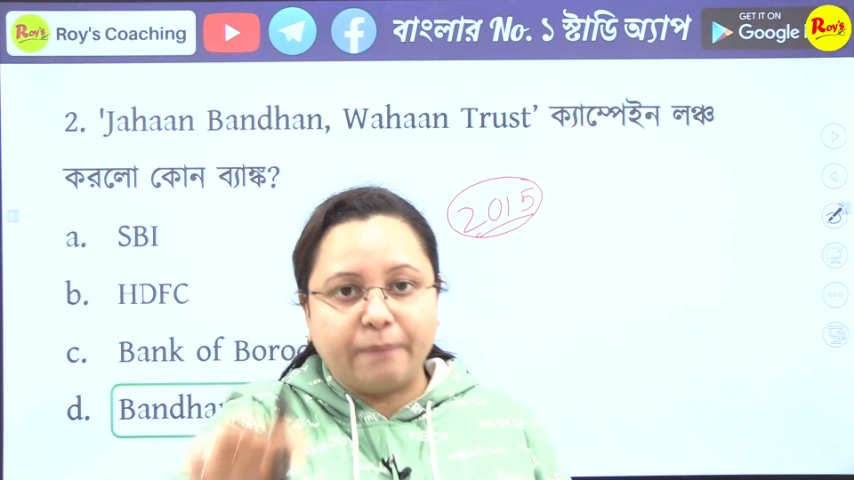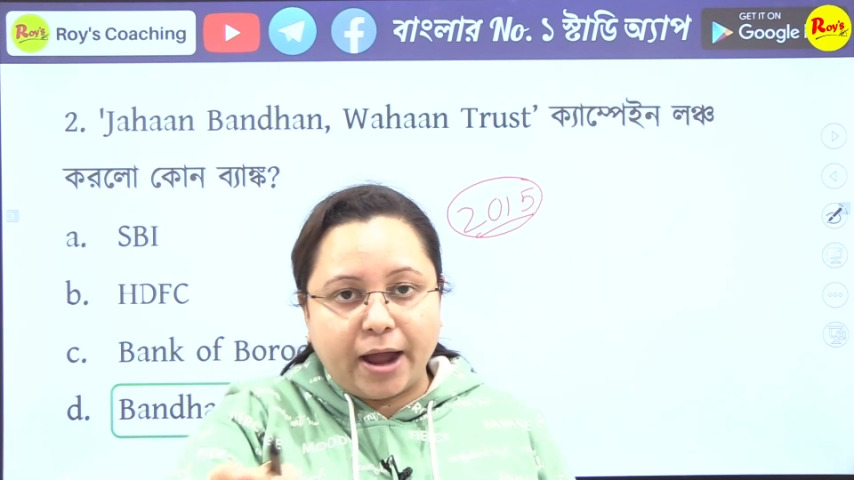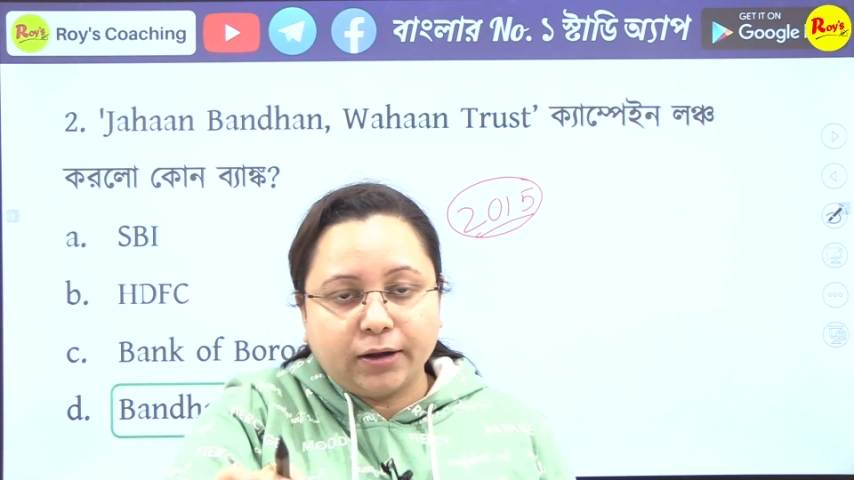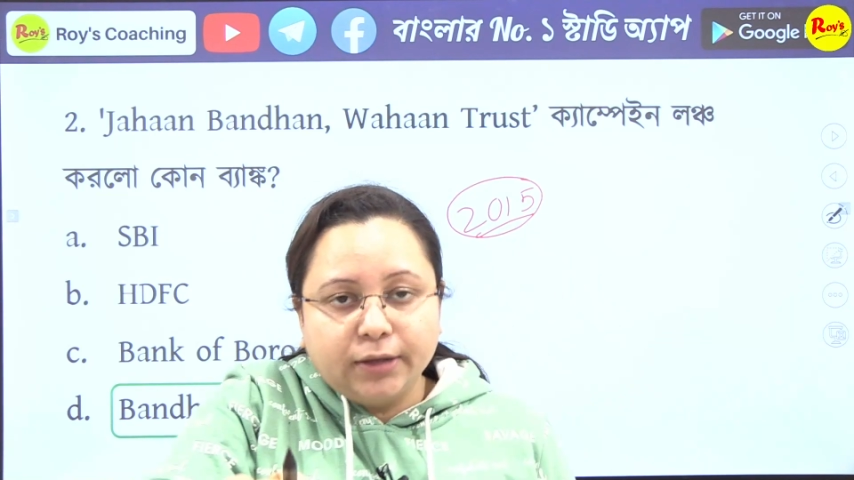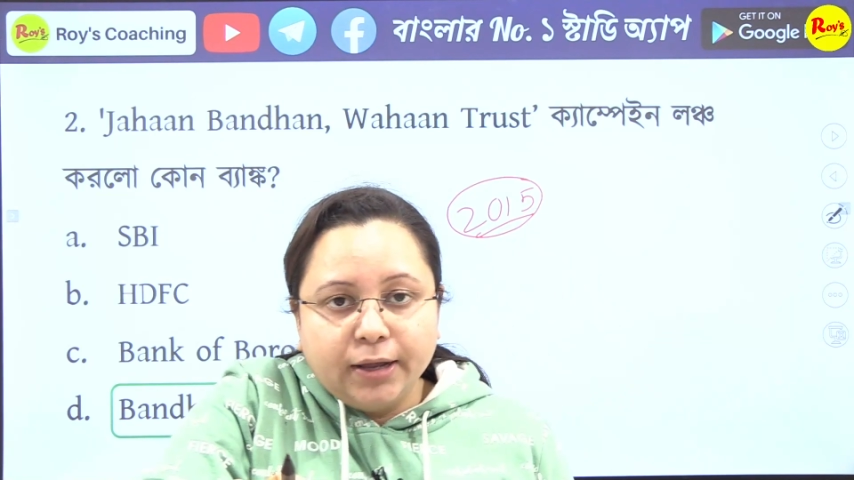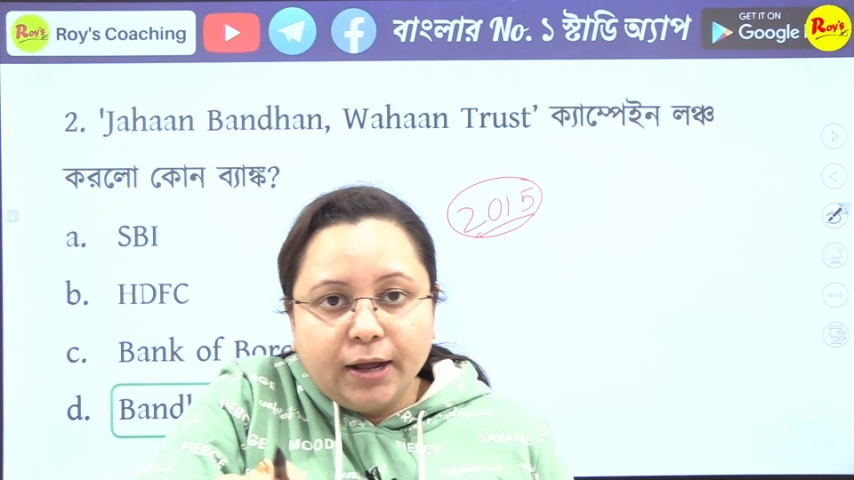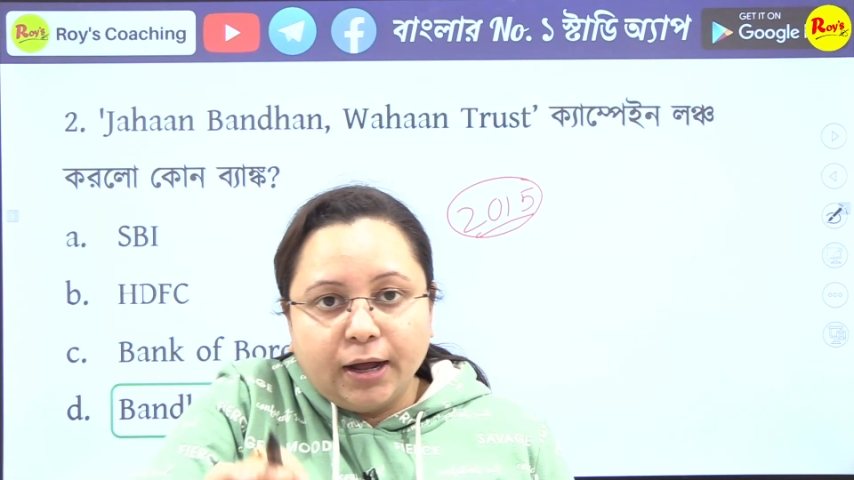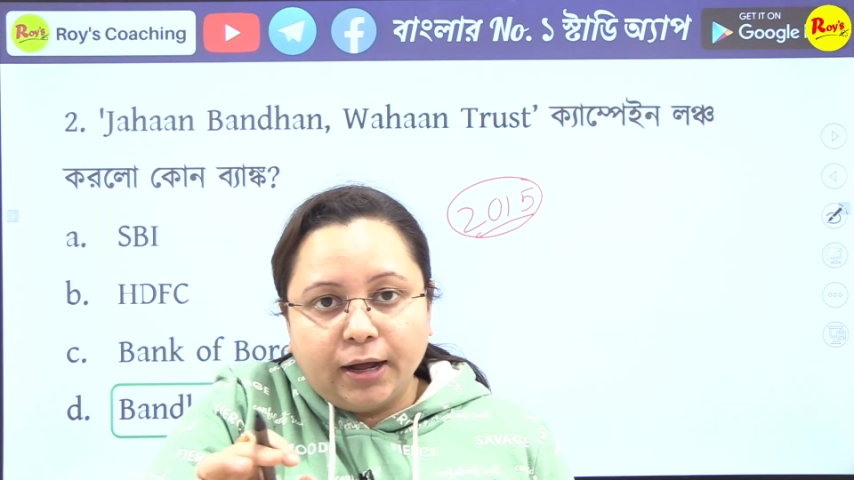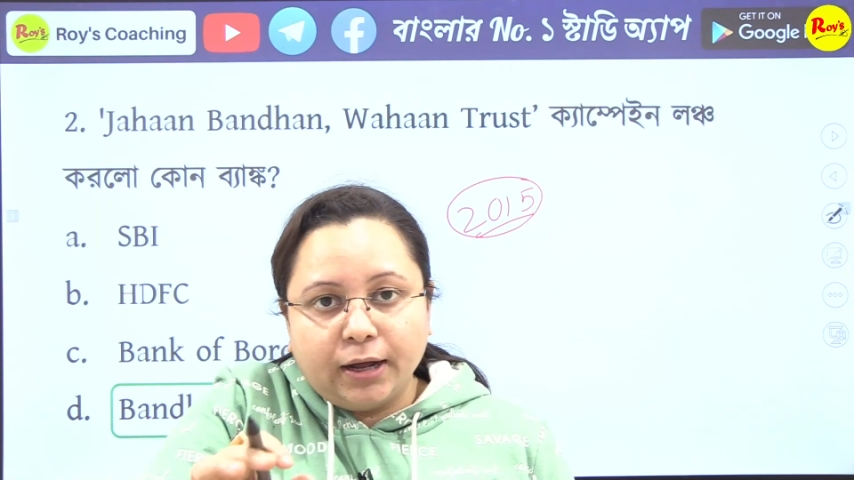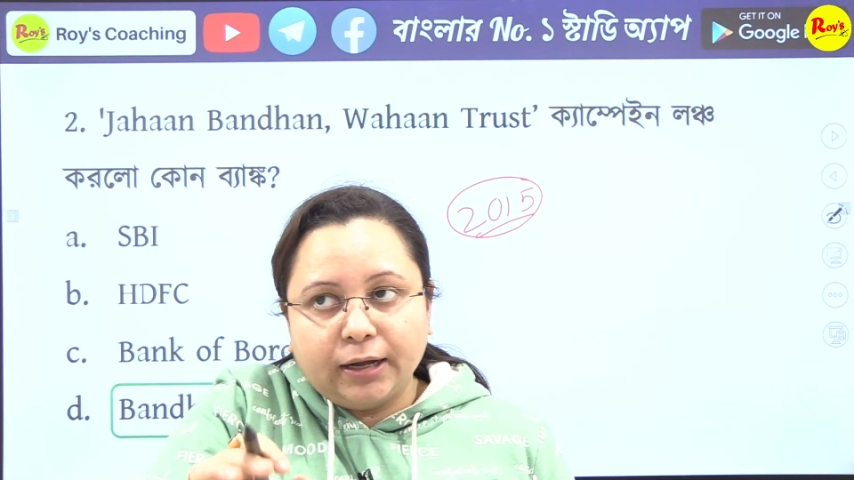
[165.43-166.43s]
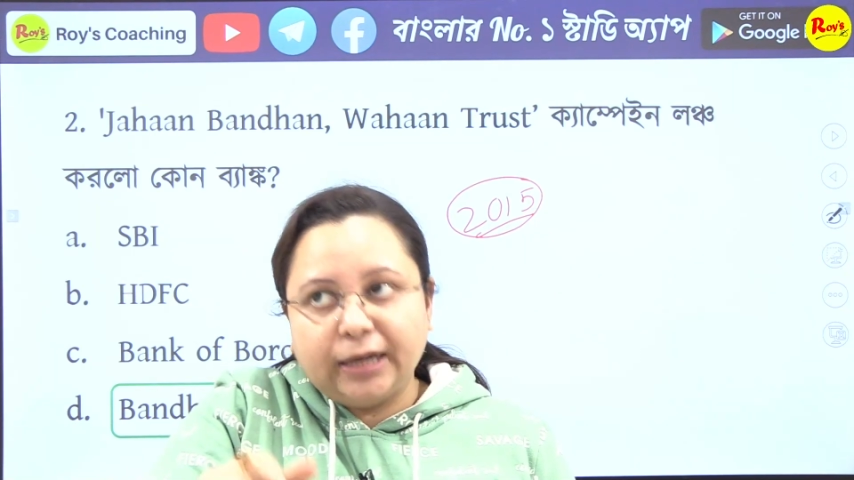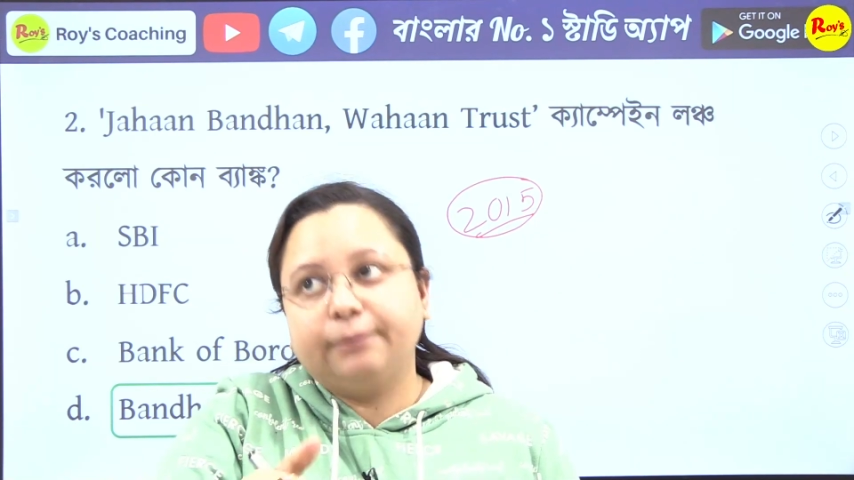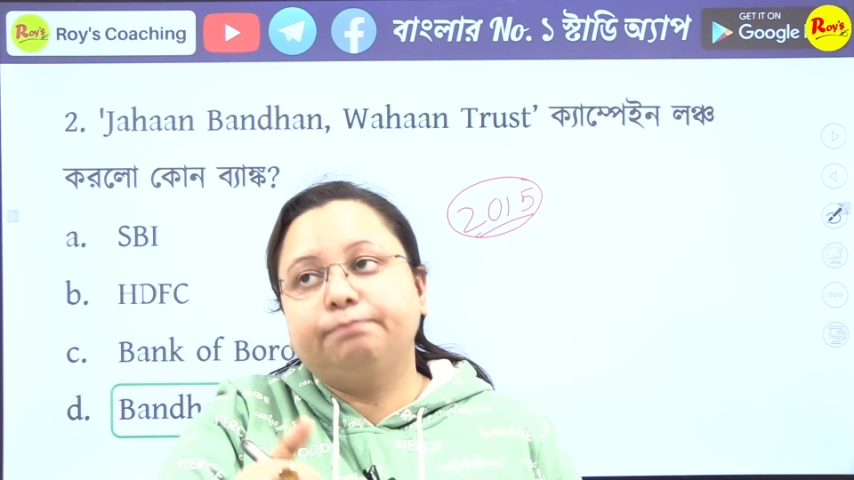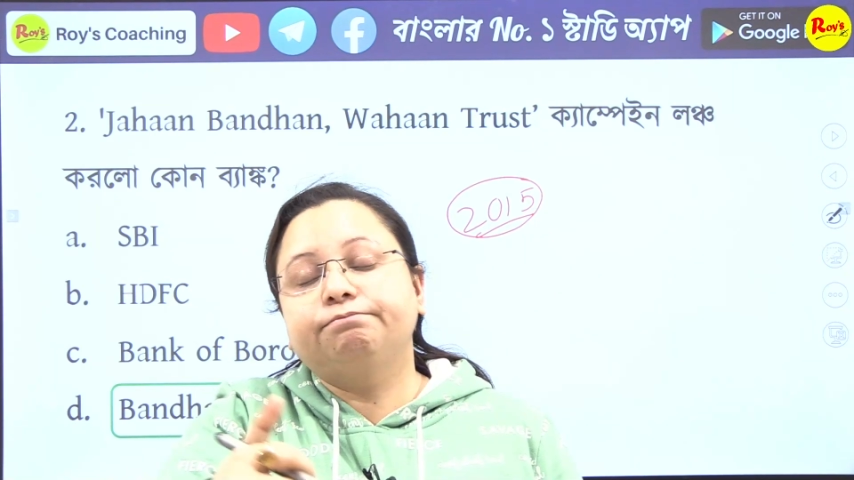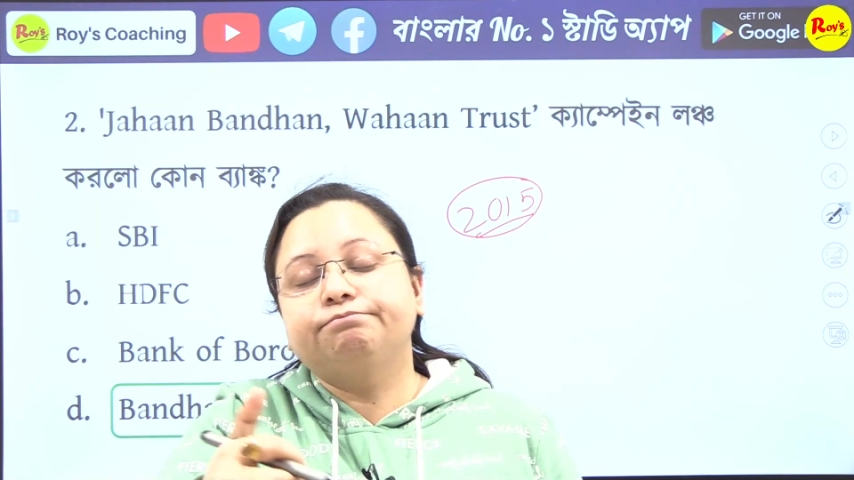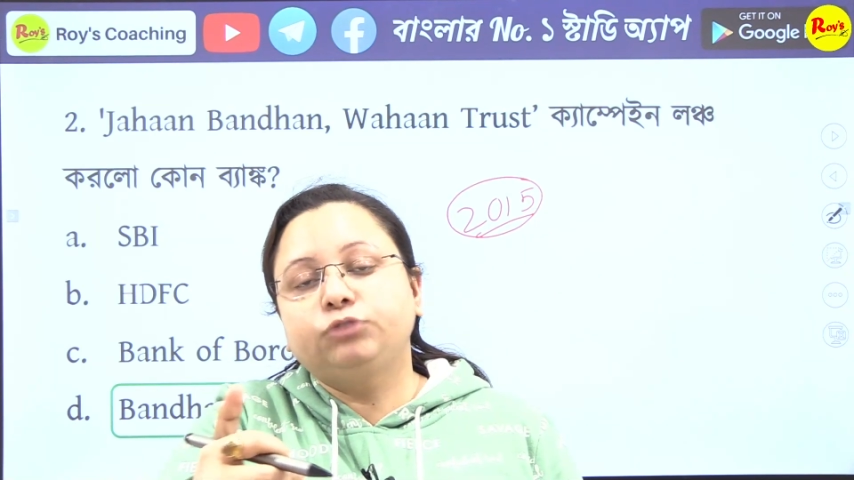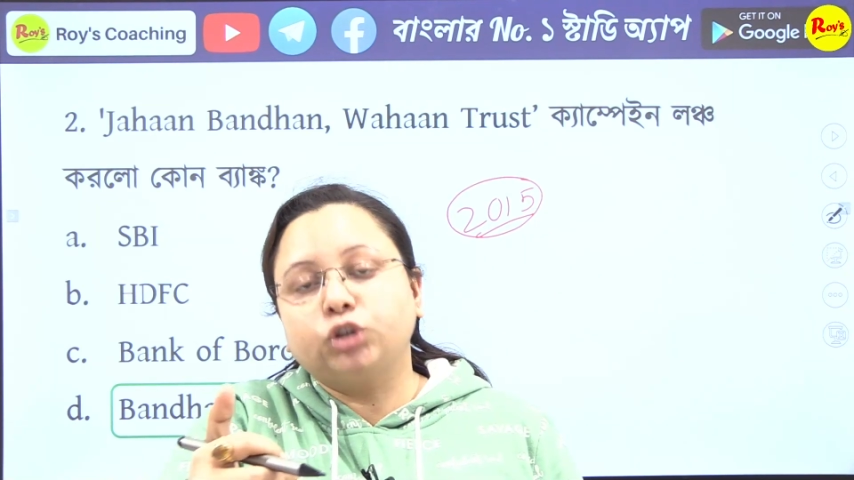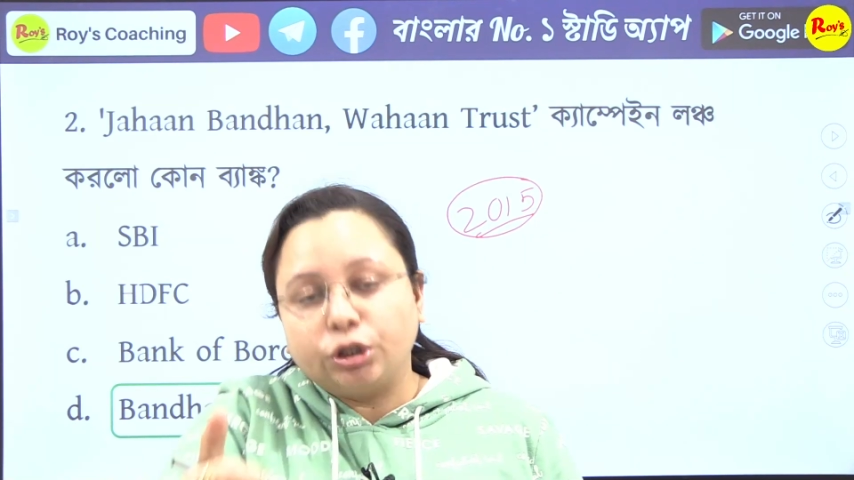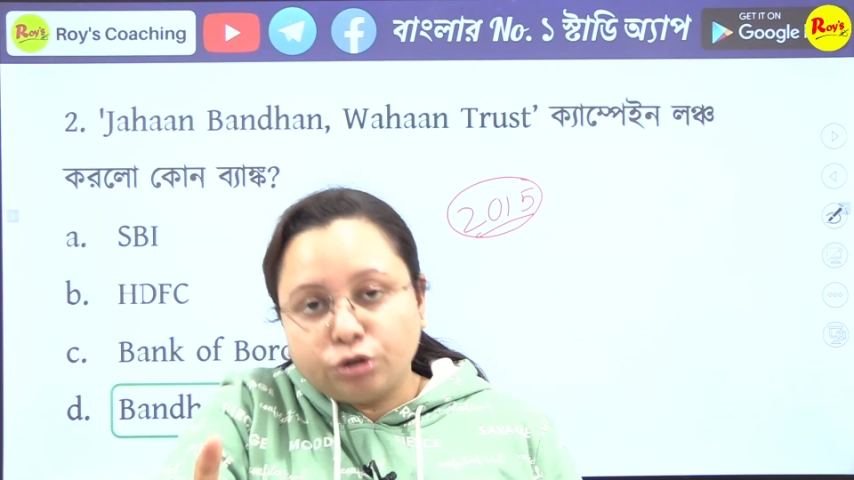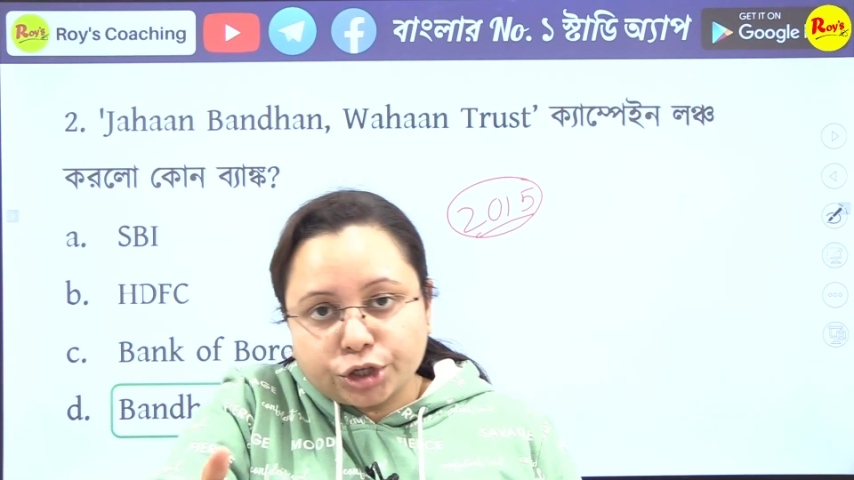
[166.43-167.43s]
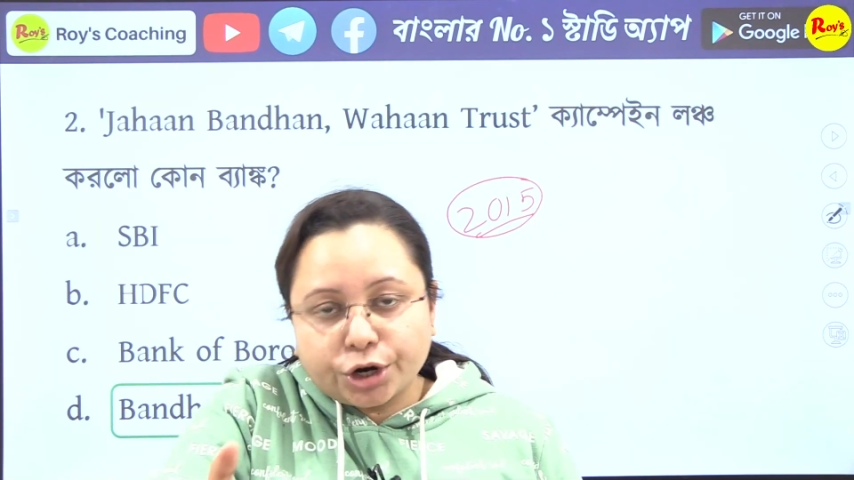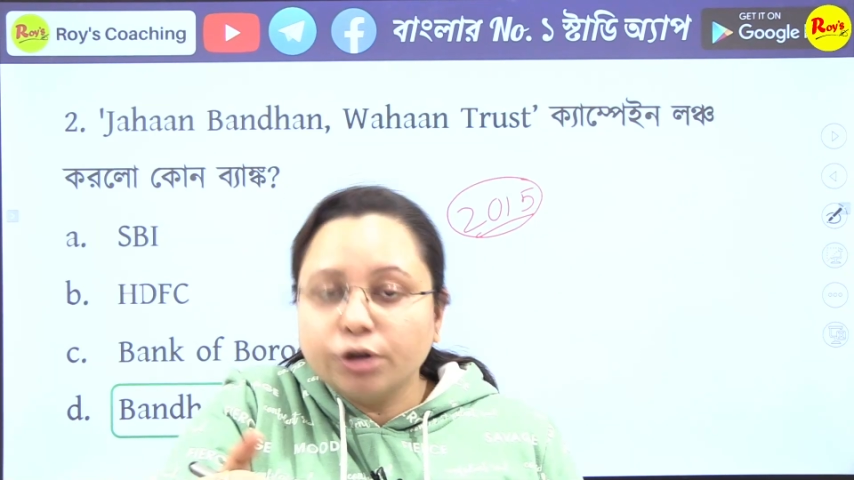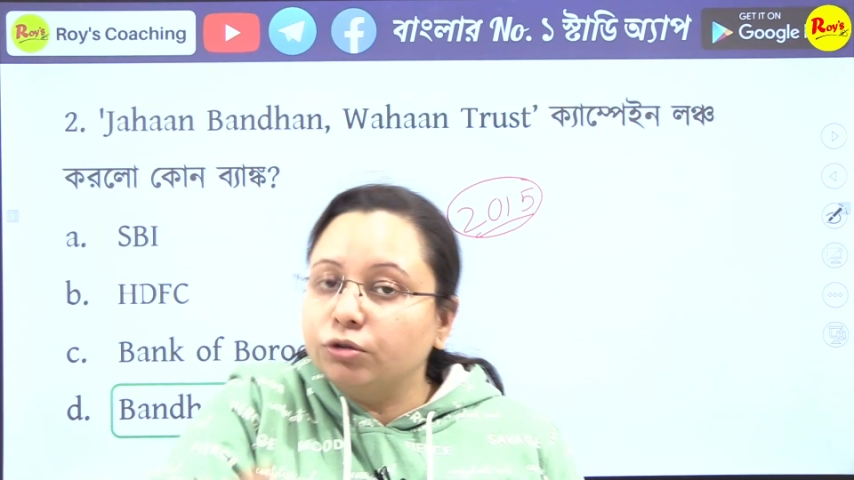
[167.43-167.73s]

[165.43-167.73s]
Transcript: ব্যাংক চন্দ্রশেখর